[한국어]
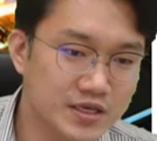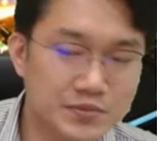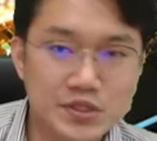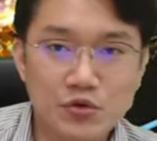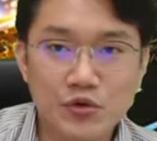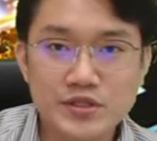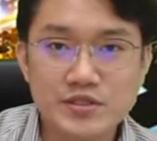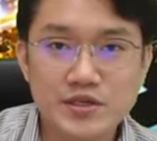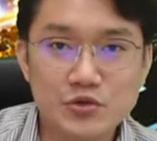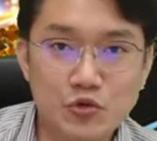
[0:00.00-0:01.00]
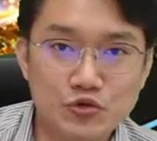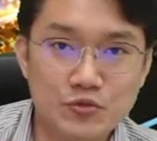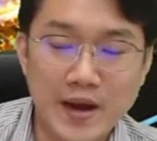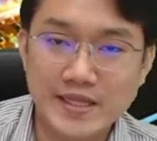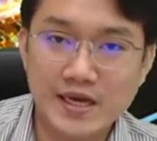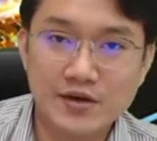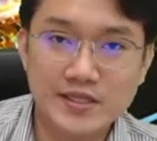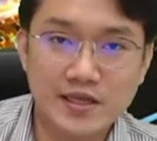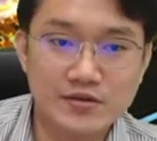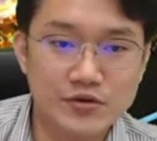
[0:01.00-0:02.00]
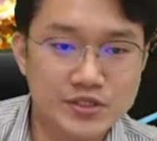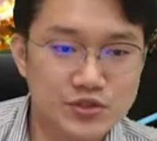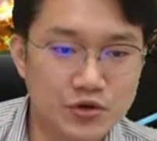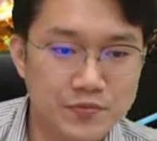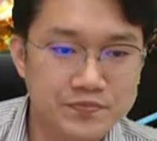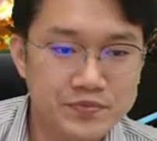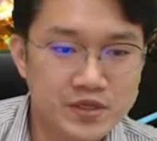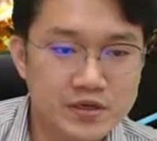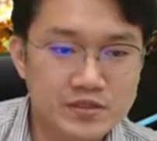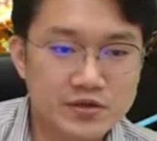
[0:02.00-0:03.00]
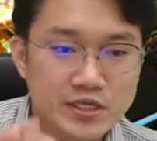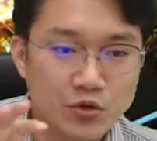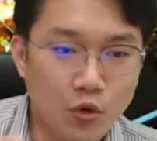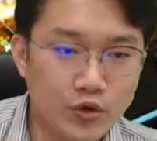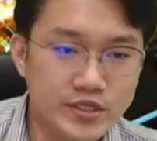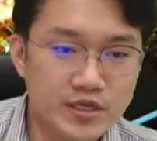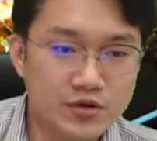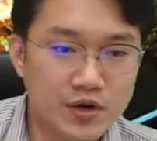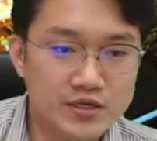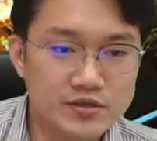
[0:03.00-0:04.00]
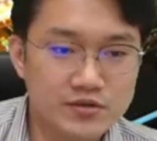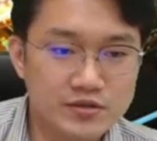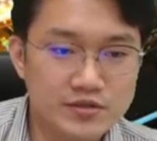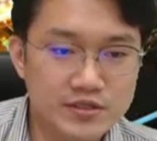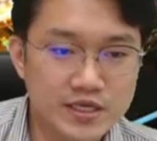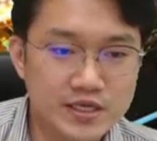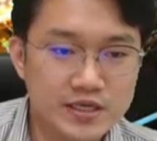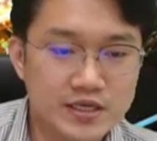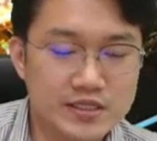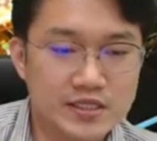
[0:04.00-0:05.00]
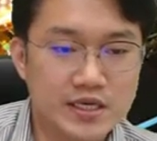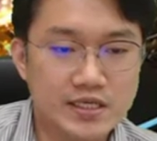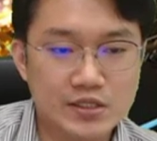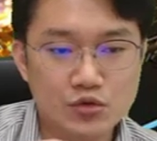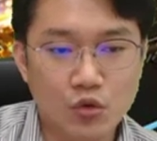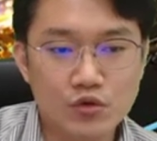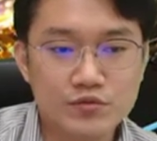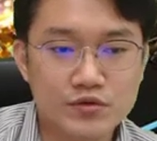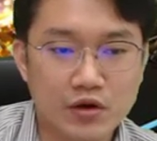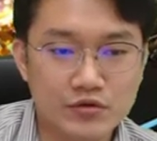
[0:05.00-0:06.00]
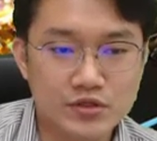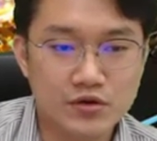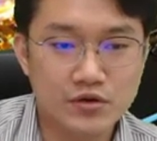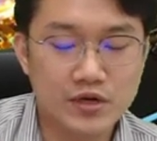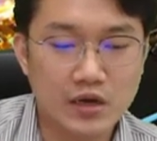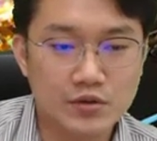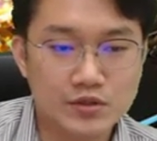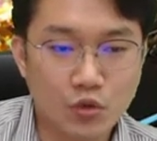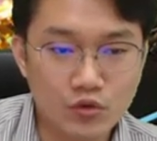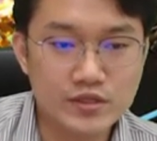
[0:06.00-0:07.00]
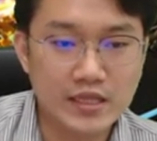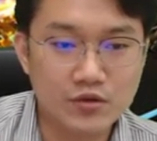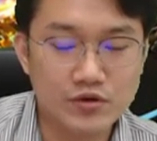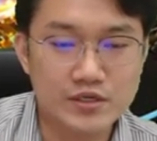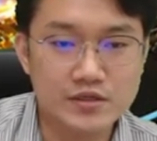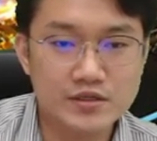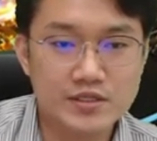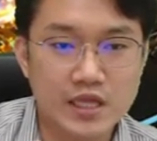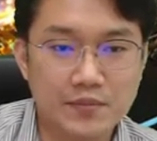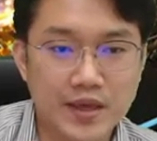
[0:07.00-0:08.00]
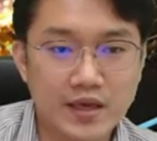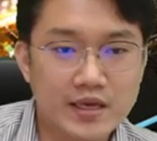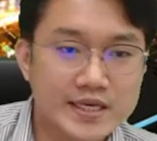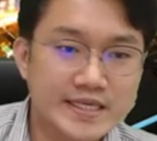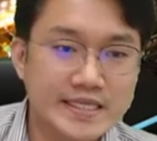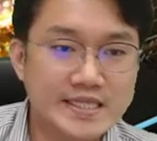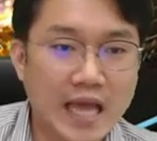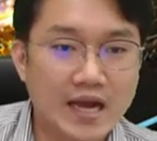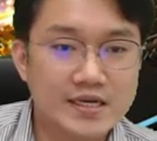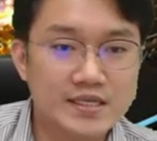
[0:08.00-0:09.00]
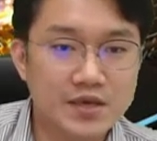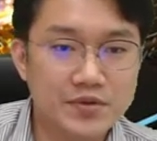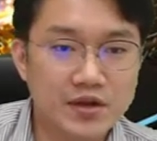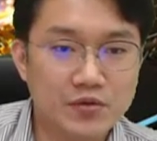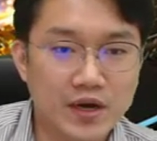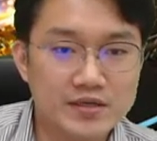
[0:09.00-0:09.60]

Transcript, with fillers: 이 비트코인들을 요구를 많이 하게 되는 것이죠 그래서 이 코인이라고 하는 것들이 이제 이 토르 브라우저 토르 네트워크 그 다음에 이 다크앱이라고